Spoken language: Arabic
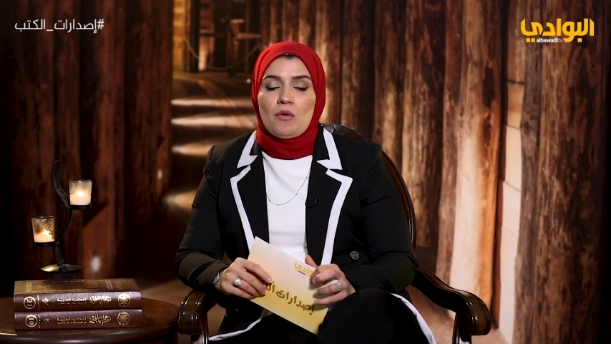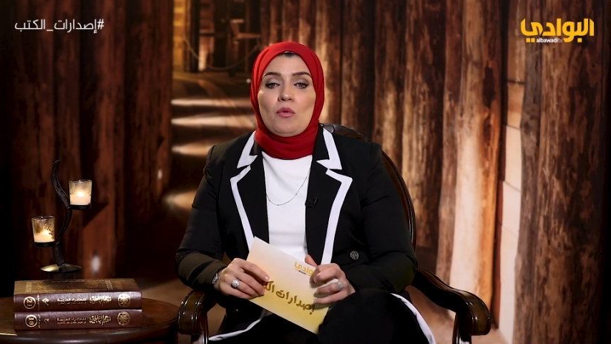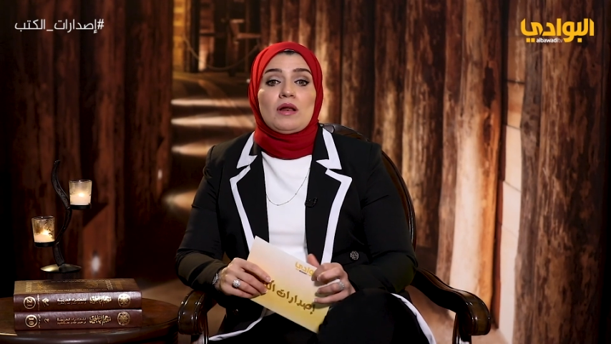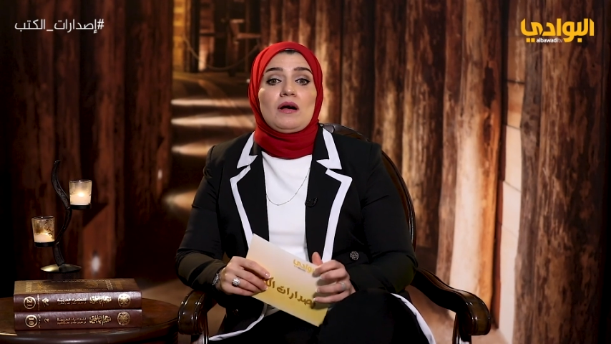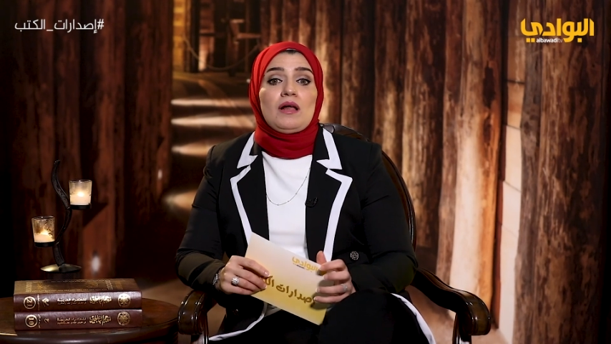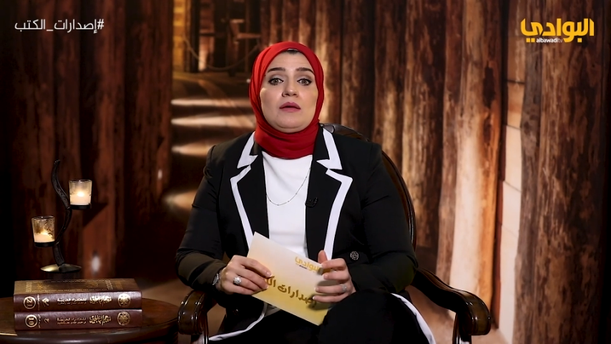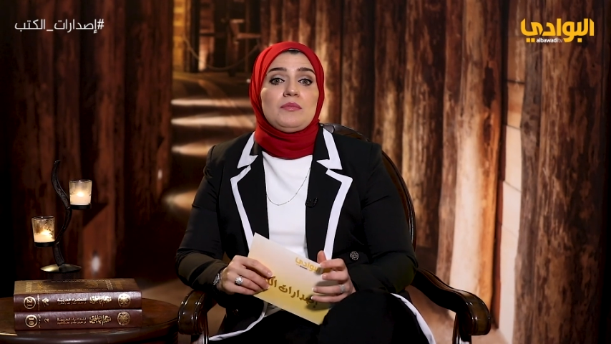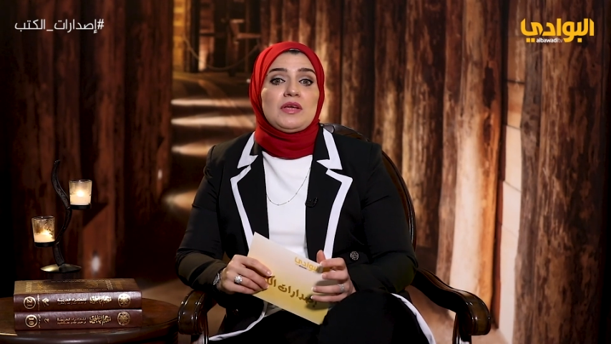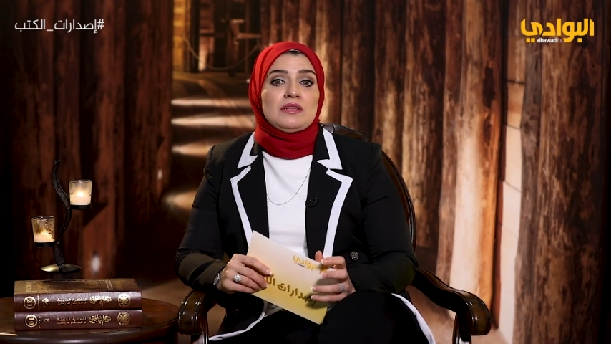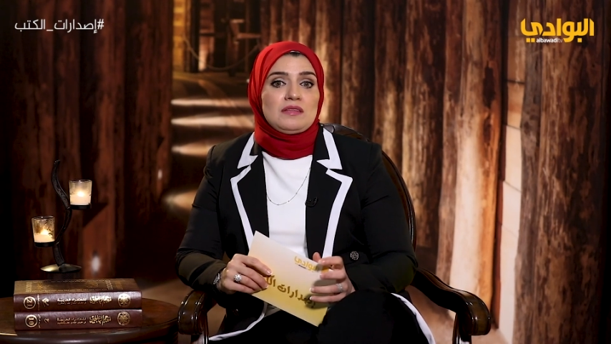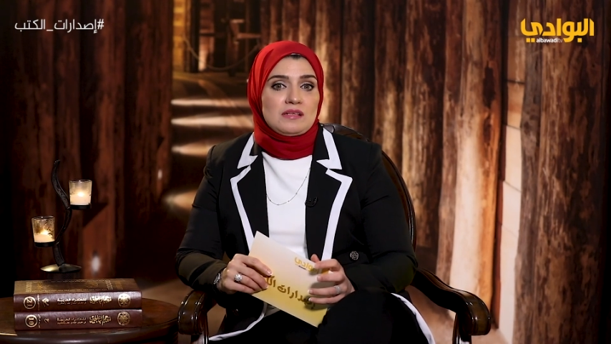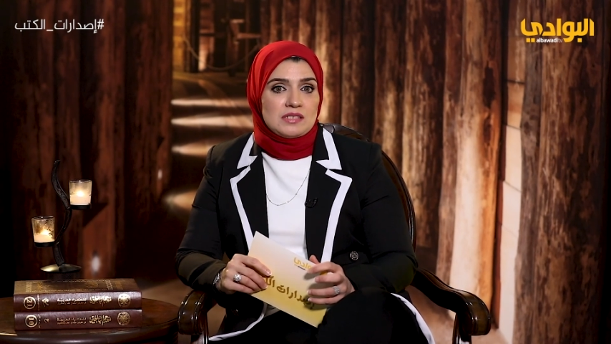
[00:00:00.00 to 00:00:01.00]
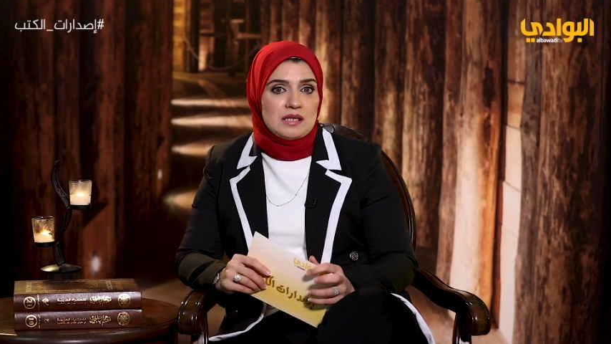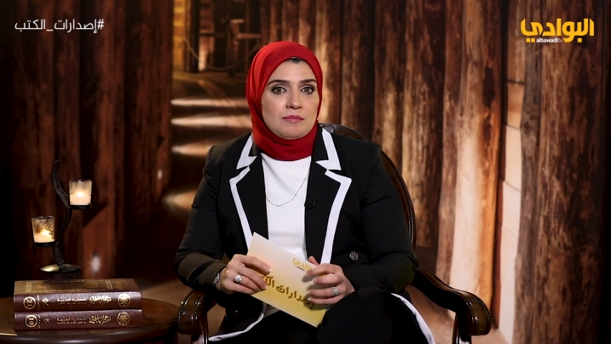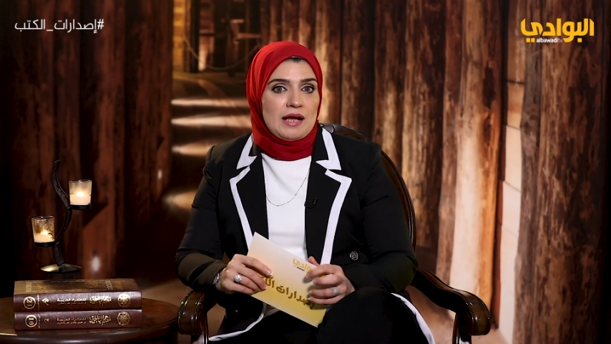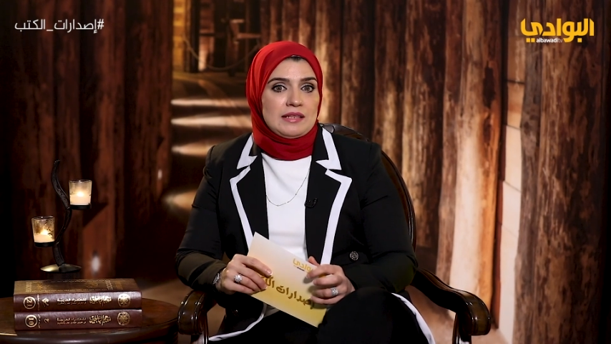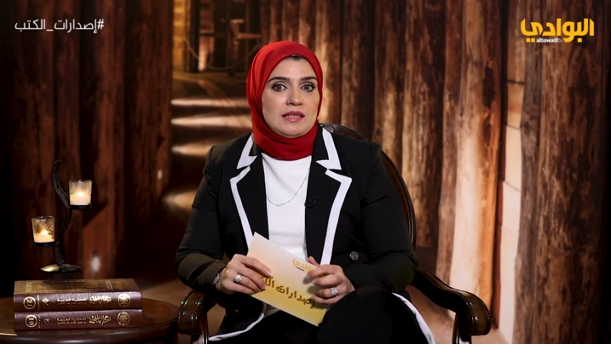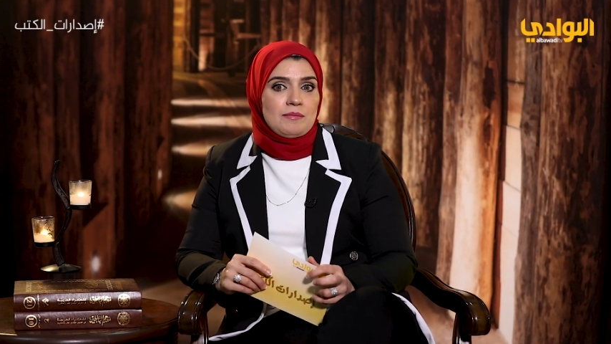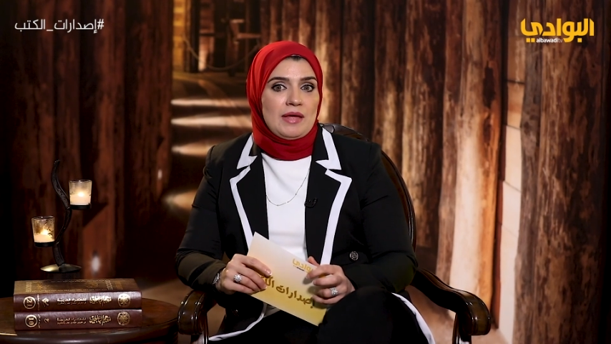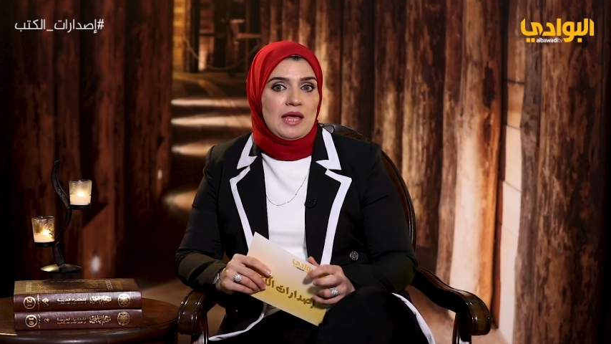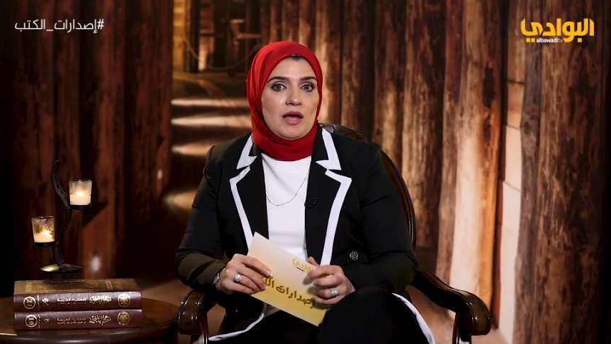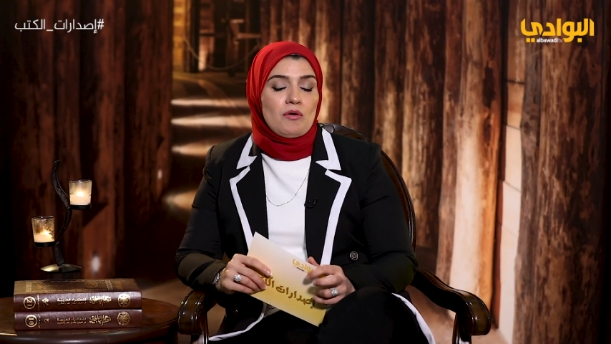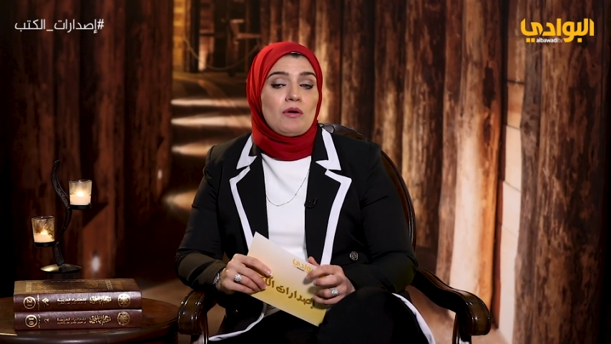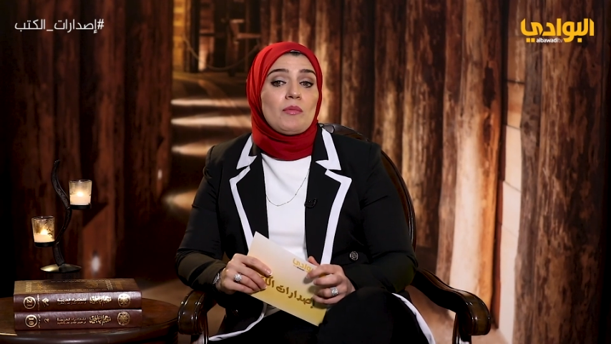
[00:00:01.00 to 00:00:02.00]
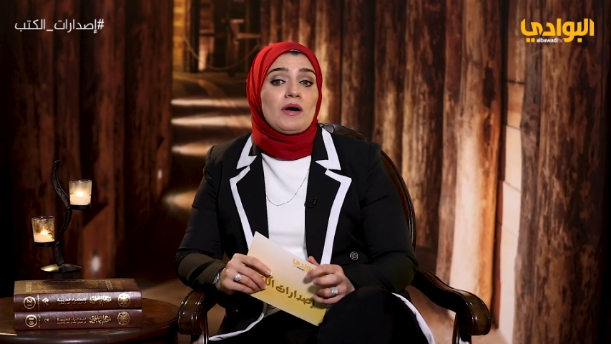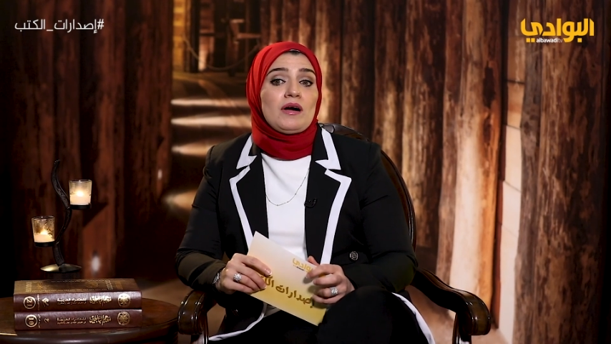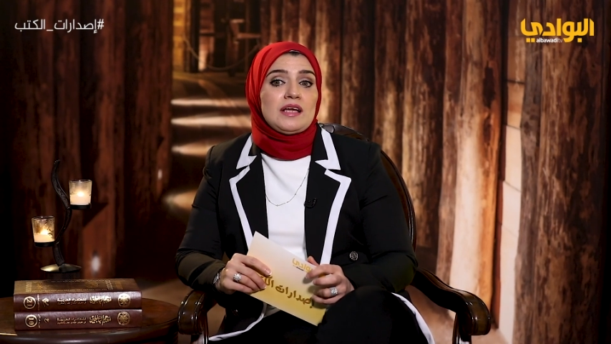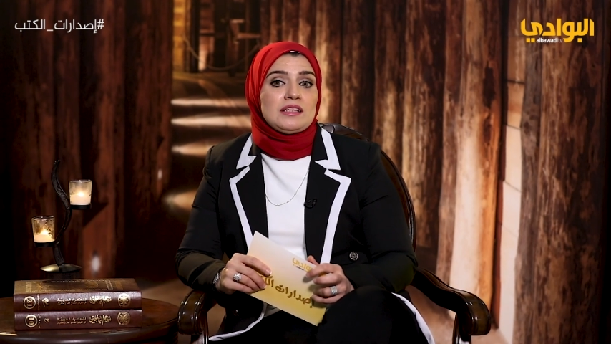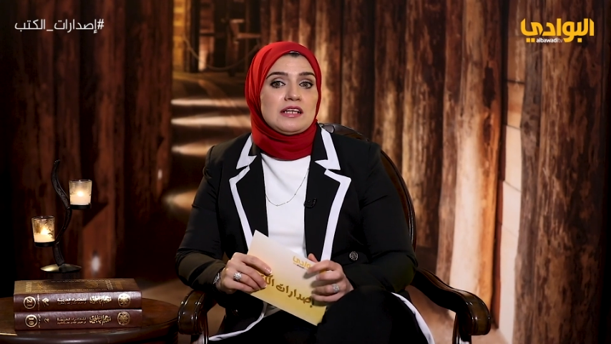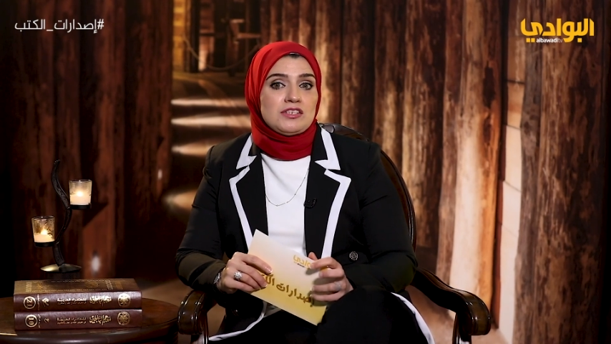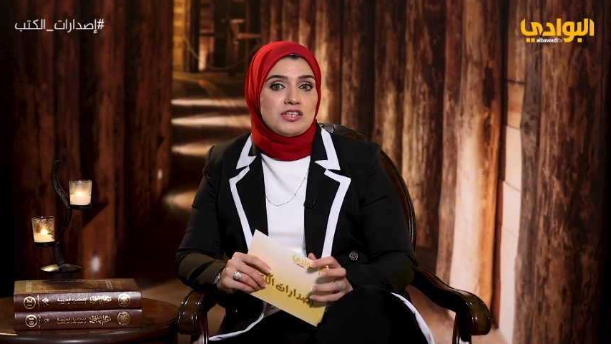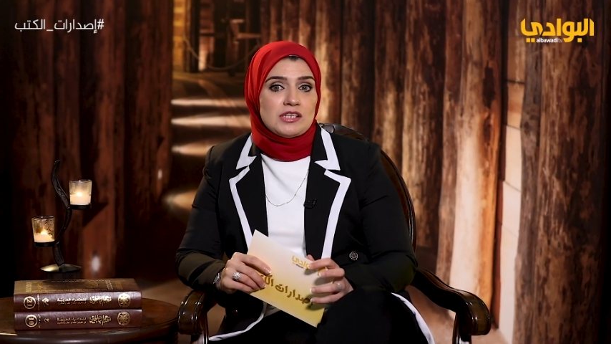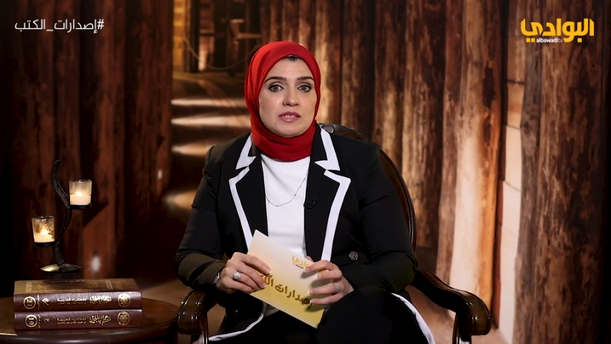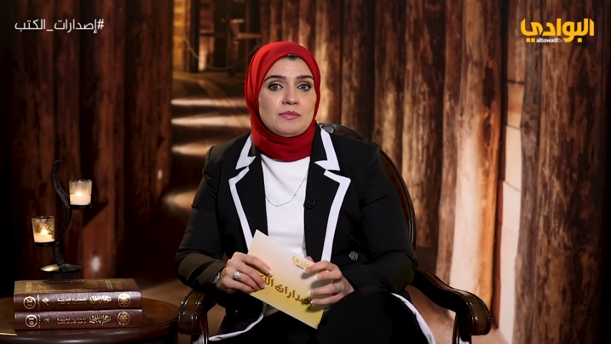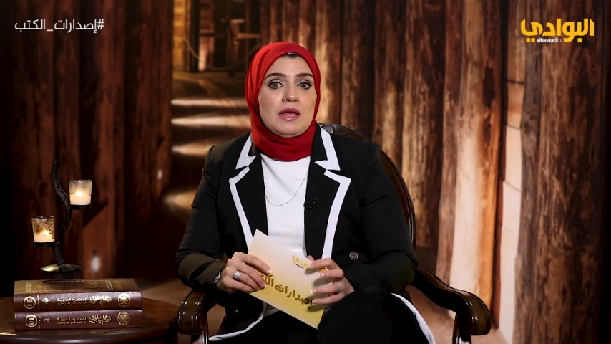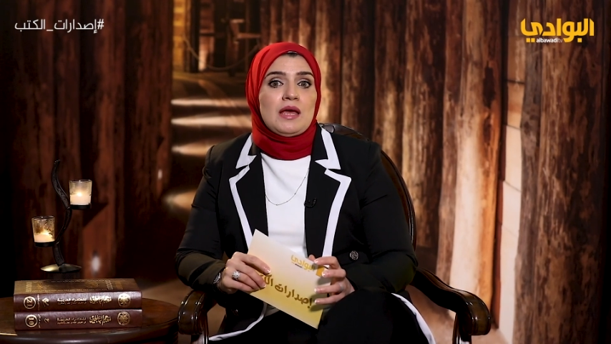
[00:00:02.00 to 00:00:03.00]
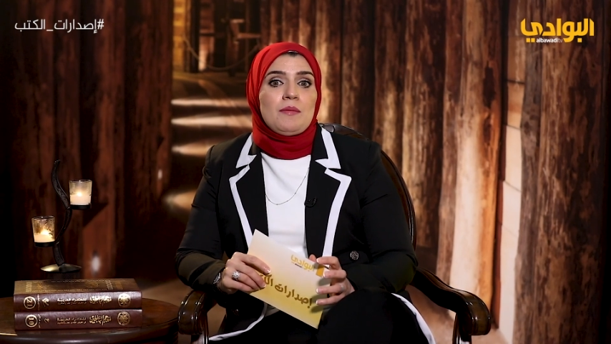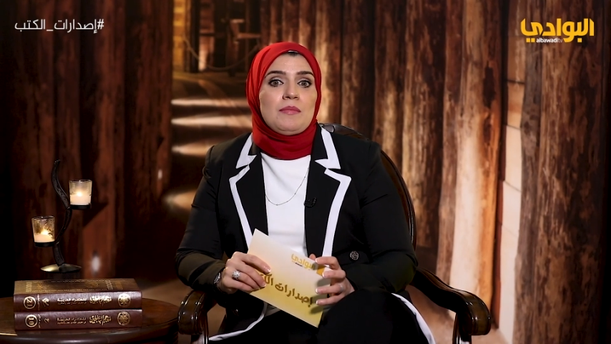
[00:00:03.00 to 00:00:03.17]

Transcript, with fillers: والقلب يتصل مع الدماغ وبقية الجسم